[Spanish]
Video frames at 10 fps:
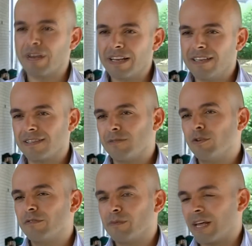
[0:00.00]
feliz y
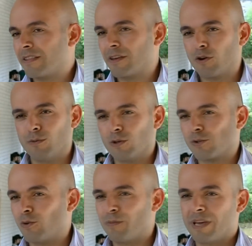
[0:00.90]
muy vibrante como los
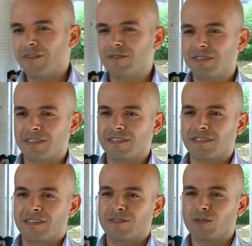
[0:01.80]
colombianos.
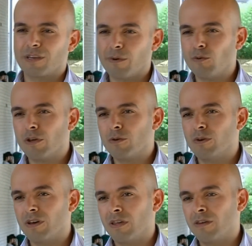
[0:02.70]
Es, es un tema muy
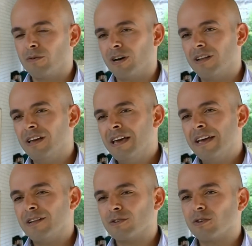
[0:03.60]
igual.
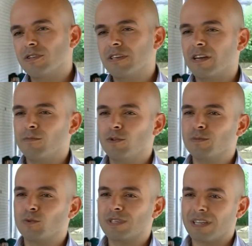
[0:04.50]
Y nosotros
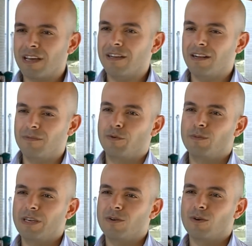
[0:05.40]
queremos mostrar al
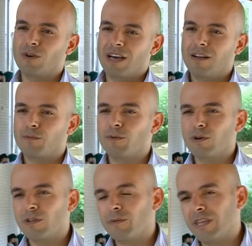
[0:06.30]
público local, al
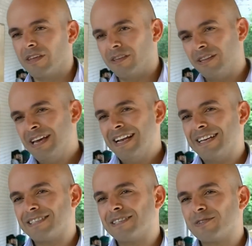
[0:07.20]
público de Medellín,
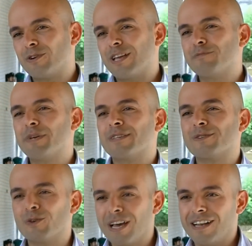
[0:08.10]
las historias
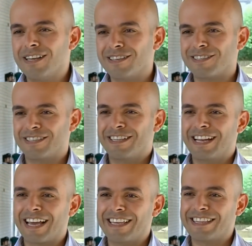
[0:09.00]
personales de
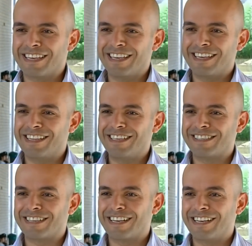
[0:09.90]
la gente de
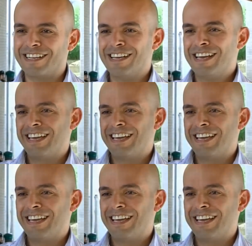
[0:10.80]
Israel.